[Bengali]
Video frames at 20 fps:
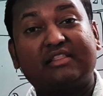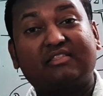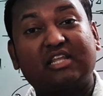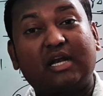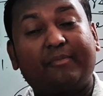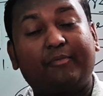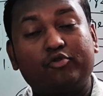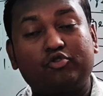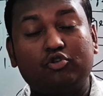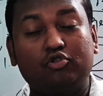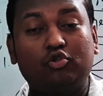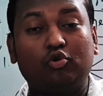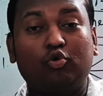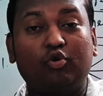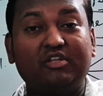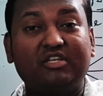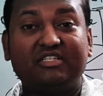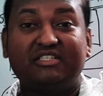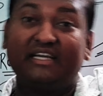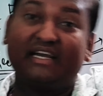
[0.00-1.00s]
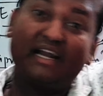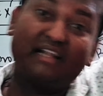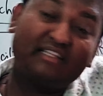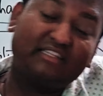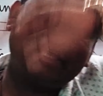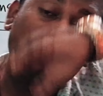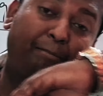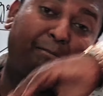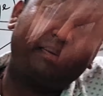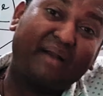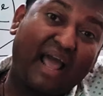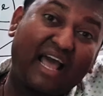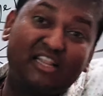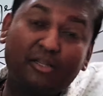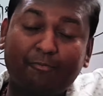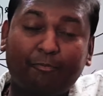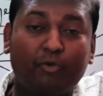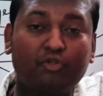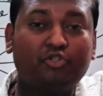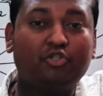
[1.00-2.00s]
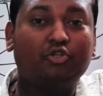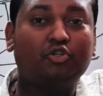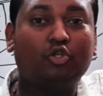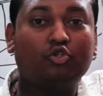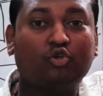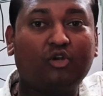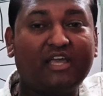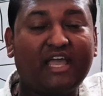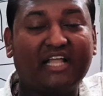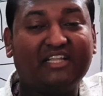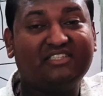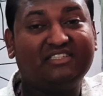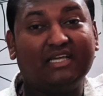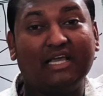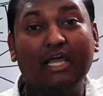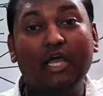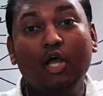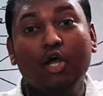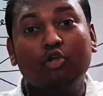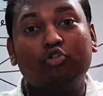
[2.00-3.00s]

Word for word: যাত্রা পর্যন্ত করেছে যেখানে তাদের প্রাণ পর্যন্ত চলে যাচ্ছে